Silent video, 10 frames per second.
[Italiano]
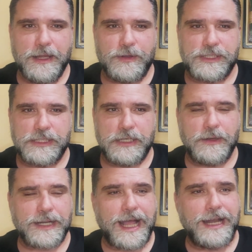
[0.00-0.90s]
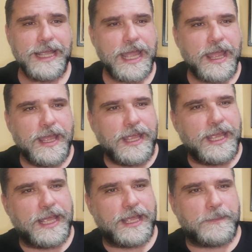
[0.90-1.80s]
così, del locale
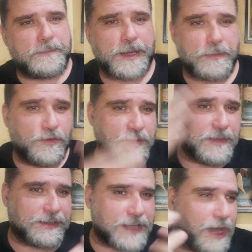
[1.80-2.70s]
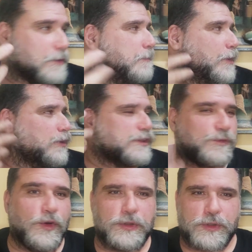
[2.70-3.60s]
e per movimentare un po' lo
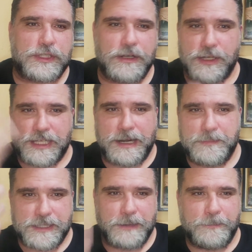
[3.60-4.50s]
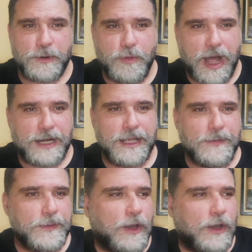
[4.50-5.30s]
sfondo, se no sarebbe sempre uguale,